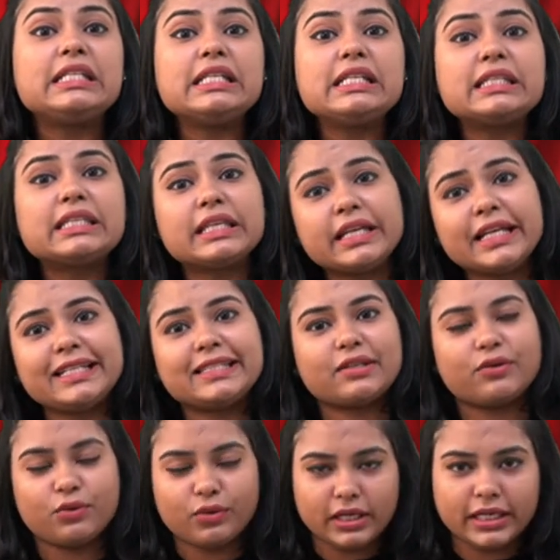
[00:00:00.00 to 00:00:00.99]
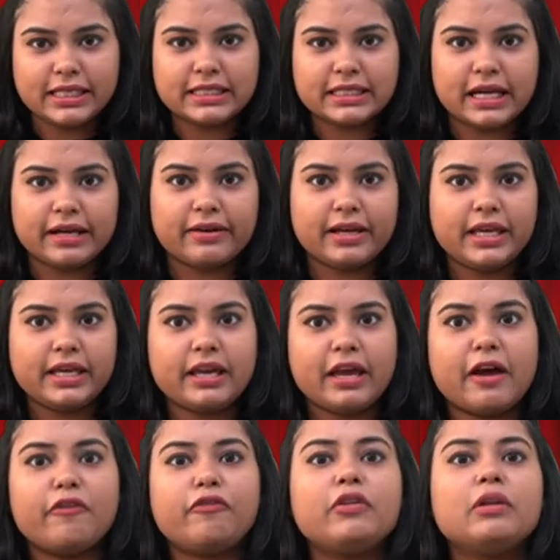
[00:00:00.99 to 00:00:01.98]
टी सीरीज रिलीज कर रही
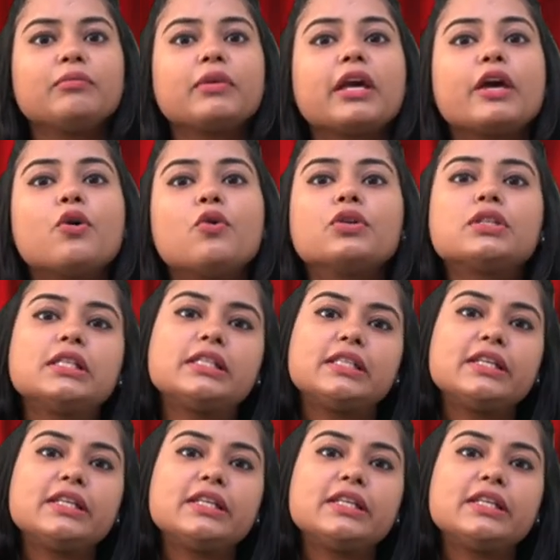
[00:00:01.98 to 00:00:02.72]
है फिल्म के ओ